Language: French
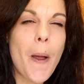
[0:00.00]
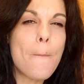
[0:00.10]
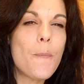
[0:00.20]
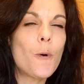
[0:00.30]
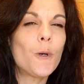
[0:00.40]
euh,
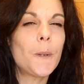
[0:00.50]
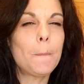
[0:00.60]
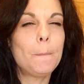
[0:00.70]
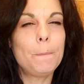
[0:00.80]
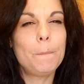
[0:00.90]
pour
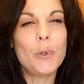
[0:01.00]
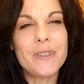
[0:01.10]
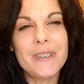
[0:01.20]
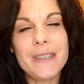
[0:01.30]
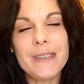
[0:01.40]
une
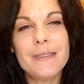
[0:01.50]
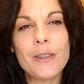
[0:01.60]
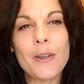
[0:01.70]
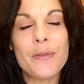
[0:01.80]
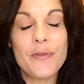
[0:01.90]
petite
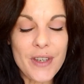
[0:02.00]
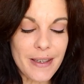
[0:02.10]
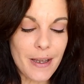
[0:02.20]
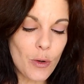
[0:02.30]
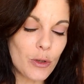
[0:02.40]
euh,
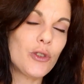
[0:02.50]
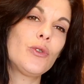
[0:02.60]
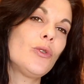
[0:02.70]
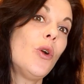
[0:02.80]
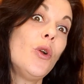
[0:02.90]
vidéo
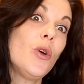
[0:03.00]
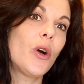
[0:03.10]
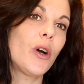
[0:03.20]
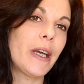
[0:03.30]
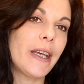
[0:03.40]
sur le
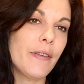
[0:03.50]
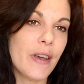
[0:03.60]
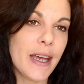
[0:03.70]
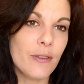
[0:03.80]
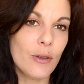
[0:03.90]

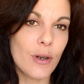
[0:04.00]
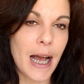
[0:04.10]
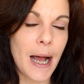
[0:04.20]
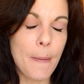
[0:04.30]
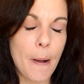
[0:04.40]
réveil de
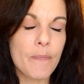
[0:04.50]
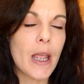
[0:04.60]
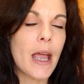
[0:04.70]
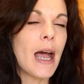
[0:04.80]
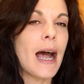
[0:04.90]
l'âme.
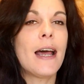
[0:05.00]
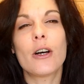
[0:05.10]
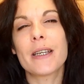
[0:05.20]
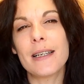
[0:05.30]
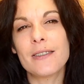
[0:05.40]

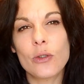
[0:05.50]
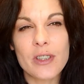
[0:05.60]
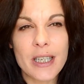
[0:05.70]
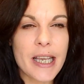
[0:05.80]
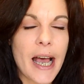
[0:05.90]
Alors, quelles sont
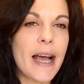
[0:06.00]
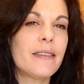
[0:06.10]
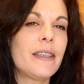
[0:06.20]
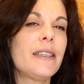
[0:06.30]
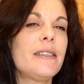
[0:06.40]
ses
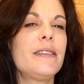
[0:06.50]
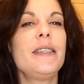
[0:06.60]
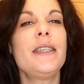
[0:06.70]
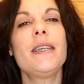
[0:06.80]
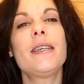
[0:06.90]

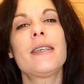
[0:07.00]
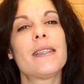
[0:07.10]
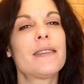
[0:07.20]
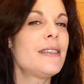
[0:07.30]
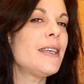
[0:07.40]
caractéristiques
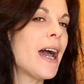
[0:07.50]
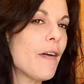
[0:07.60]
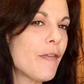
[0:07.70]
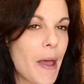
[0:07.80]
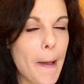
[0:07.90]
Qu'est-ce qu'il y a
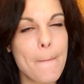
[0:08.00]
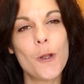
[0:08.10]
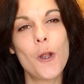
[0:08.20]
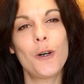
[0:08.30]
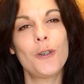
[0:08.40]
à faire
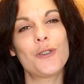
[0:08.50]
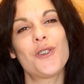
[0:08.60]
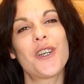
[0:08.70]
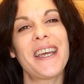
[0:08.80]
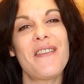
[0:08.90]
pendant ce
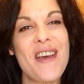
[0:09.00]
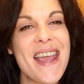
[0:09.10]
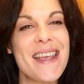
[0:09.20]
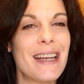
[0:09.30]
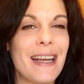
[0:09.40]

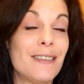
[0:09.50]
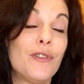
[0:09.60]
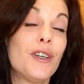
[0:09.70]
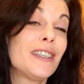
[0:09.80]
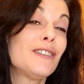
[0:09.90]
réveil Quel
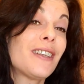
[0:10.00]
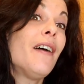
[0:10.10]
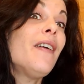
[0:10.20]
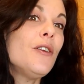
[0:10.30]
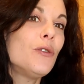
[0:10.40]

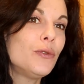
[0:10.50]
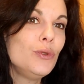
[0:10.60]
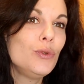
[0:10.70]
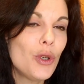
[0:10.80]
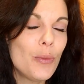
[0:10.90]
travail on vous
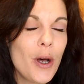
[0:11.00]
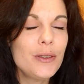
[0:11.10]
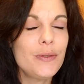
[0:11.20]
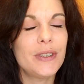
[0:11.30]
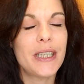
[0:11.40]
nous demande
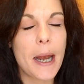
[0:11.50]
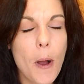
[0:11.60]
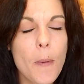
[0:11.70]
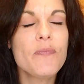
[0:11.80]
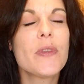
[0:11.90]

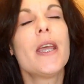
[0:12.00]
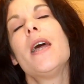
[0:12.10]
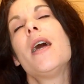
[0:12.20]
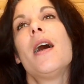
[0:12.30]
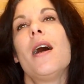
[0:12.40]
finalement
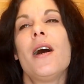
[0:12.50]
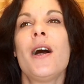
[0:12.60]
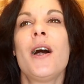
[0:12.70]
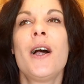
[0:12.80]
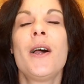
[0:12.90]

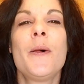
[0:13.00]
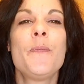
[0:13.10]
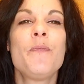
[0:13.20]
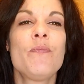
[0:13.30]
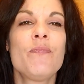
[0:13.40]

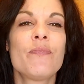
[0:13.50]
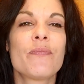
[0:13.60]
euh,